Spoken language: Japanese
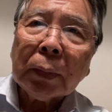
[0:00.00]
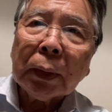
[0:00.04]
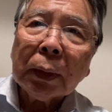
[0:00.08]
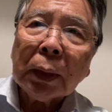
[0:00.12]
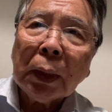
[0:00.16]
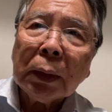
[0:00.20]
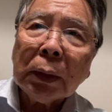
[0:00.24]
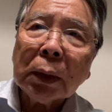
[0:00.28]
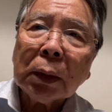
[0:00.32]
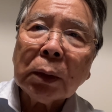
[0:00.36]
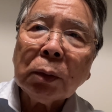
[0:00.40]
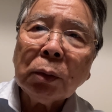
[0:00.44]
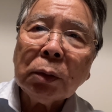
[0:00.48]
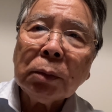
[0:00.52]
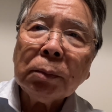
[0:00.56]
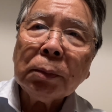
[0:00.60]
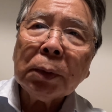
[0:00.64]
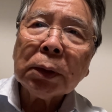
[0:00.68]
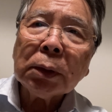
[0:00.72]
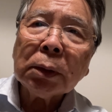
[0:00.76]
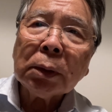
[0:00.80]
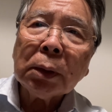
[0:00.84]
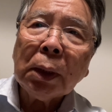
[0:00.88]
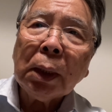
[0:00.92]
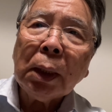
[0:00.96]
やっておりま
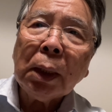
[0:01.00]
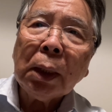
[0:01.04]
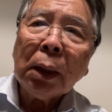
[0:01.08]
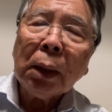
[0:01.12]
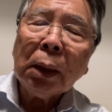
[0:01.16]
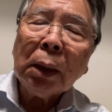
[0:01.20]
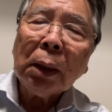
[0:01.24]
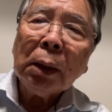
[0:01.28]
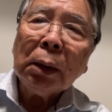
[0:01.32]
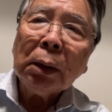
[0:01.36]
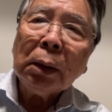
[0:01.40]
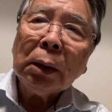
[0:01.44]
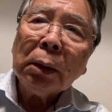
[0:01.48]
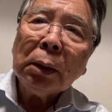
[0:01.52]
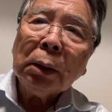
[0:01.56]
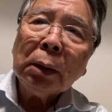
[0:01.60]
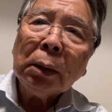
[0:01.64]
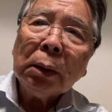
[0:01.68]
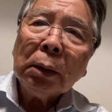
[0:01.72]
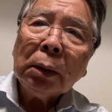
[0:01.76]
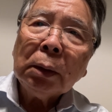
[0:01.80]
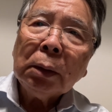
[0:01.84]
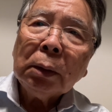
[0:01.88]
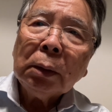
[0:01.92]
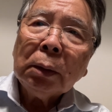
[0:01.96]
すね。
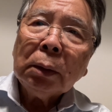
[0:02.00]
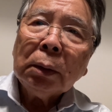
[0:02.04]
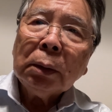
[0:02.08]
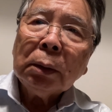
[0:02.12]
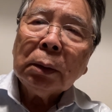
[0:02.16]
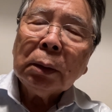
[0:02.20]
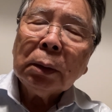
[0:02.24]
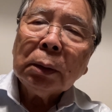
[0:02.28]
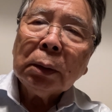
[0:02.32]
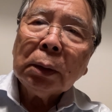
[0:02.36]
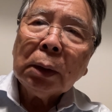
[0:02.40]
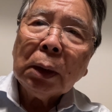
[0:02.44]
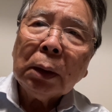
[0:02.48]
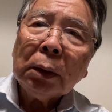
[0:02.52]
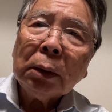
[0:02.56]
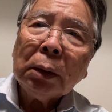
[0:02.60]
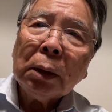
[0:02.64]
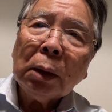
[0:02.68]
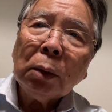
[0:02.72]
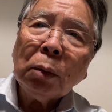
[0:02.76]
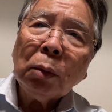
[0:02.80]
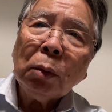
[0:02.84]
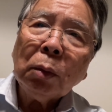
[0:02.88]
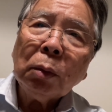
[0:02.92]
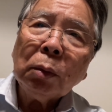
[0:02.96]
大体
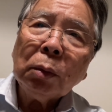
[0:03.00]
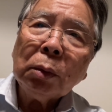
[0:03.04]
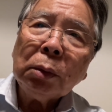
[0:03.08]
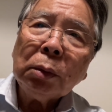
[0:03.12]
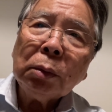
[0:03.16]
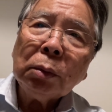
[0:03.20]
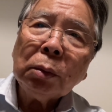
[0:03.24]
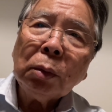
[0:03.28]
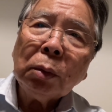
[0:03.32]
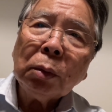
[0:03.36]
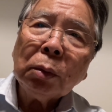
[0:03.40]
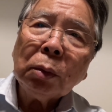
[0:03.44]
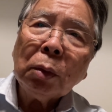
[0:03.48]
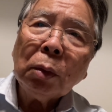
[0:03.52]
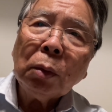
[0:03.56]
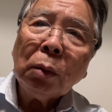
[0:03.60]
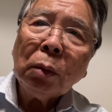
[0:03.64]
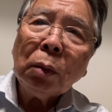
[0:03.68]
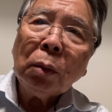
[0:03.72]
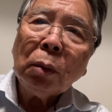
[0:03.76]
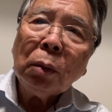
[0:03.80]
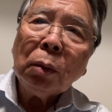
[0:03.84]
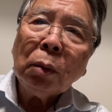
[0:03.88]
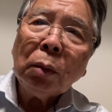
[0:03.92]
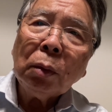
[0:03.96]
こういうこ
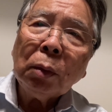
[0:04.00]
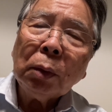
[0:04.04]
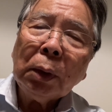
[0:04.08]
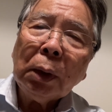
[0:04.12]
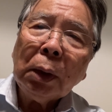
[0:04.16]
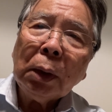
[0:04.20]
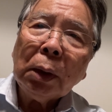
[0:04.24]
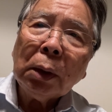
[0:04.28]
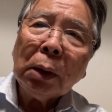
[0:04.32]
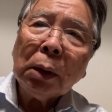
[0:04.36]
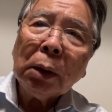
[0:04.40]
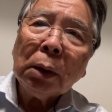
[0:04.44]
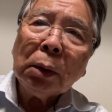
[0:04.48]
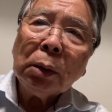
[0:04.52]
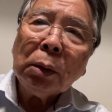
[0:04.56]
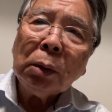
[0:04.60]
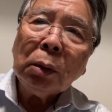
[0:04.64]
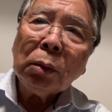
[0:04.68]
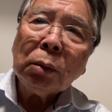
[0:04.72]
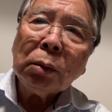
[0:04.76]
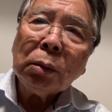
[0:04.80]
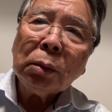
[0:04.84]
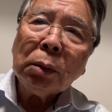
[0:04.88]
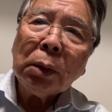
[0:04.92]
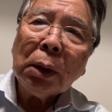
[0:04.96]
とをね
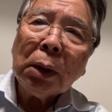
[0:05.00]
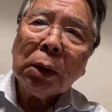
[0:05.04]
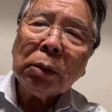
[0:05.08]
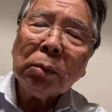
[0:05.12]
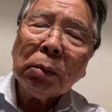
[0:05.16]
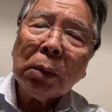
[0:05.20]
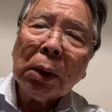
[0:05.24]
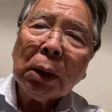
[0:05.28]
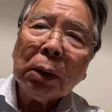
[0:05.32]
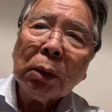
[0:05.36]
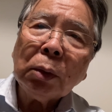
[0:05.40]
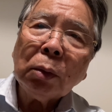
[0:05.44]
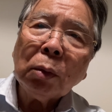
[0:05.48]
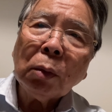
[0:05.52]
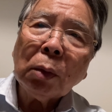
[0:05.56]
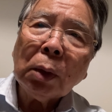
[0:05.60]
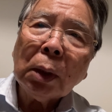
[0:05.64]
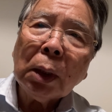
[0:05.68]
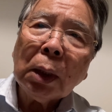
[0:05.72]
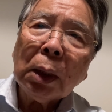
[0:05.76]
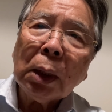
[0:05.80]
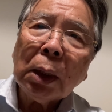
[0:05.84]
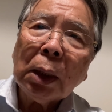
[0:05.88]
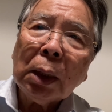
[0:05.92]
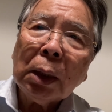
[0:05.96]
夜寝る前と
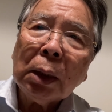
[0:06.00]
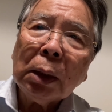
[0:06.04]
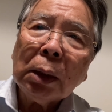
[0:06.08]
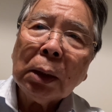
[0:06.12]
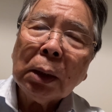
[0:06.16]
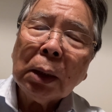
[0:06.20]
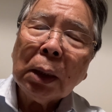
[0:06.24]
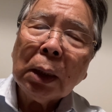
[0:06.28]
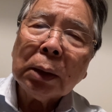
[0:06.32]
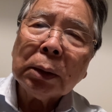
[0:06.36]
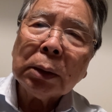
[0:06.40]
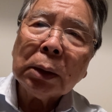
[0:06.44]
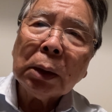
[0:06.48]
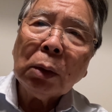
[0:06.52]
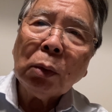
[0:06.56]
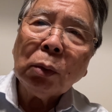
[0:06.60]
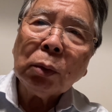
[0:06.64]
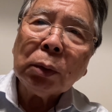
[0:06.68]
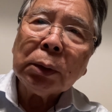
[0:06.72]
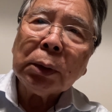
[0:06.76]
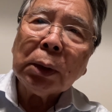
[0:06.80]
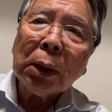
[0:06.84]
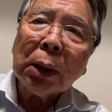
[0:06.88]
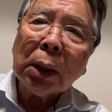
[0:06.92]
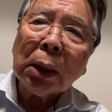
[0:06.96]
か朝
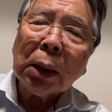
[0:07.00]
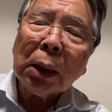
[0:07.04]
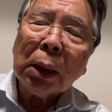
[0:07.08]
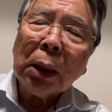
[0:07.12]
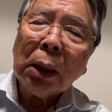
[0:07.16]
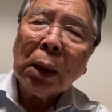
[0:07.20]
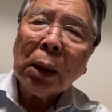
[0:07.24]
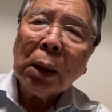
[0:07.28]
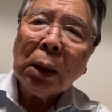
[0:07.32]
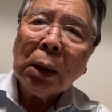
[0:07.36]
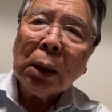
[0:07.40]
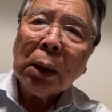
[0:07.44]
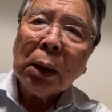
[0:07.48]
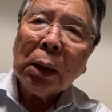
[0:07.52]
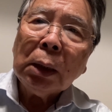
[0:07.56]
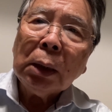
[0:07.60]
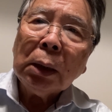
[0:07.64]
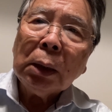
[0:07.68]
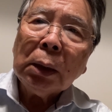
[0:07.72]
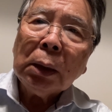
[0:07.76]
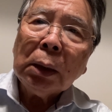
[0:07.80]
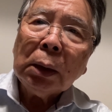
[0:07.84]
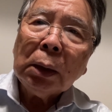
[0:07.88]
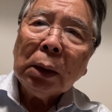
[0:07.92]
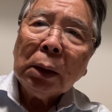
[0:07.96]
起きてから、
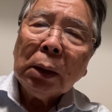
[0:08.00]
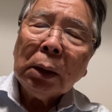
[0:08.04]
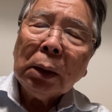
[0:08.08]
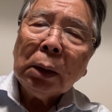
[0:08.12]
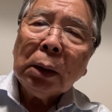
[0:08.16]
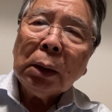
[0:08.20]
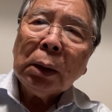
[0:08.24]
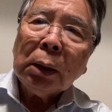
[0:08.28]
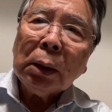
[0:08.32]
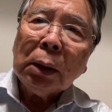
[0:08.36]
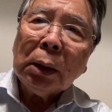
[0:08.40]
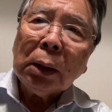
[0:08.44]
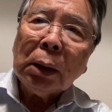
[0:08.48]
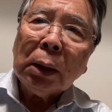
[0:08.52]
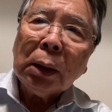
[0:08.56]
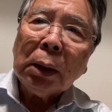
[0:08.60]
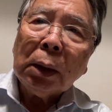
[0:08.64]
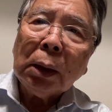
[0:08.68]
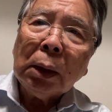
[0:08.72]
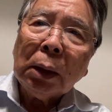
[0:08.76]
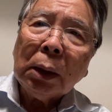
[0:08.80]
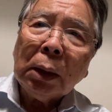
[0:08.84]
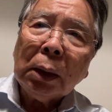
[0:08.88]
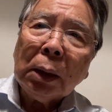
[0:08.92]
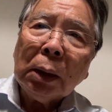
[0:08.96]

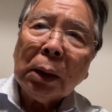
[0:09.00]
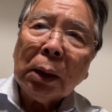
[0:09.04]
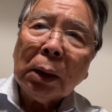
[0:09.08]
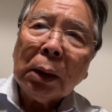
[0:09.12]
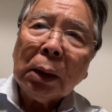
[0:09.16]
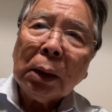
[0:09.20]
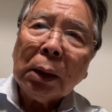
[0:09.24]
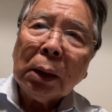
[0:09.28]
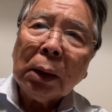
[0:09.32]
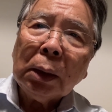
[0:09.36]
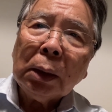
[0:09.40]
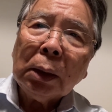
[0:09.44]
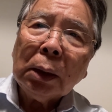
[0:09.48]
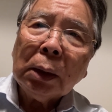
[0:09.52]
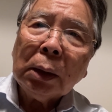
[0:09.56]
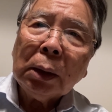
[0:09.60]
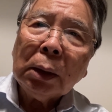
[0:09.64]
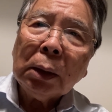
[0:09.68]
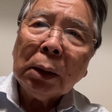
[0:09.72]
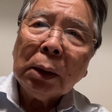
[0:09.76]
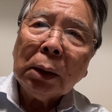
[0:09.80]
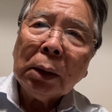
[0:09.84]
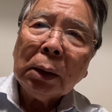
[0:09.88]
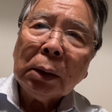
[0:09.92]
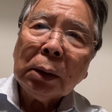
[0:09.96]

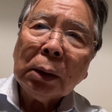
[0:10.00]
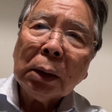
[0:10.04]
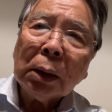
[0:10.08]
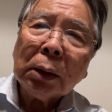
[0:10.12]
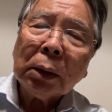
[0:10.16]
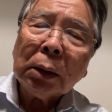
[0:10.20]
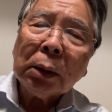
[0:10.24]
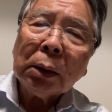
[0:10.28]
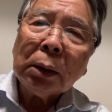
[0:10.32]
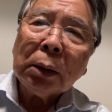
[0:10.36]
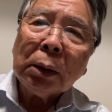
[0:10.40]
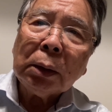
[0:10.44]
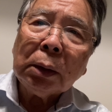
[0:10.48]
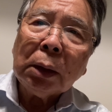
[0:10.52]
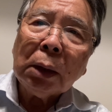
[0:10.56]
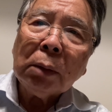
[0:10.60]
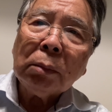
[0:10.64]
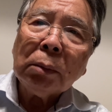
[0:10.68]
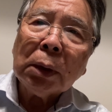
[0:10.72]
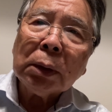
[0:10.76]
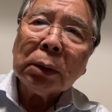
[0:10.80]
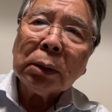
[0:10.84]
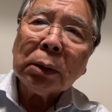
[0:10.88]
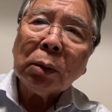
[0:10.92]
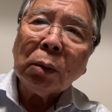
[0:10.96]
えー、やって
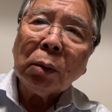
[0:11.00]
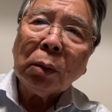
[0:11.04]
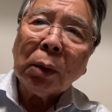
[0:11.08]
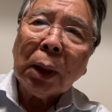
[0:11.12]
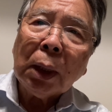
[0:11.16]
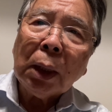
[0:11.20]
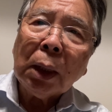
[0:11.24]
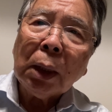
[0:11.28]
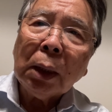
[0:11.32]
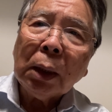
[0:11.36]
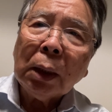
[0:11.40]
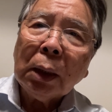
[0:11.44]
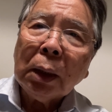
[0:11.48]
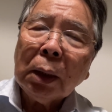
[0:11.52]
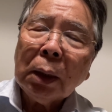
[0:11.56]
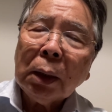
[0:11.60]
ますとね、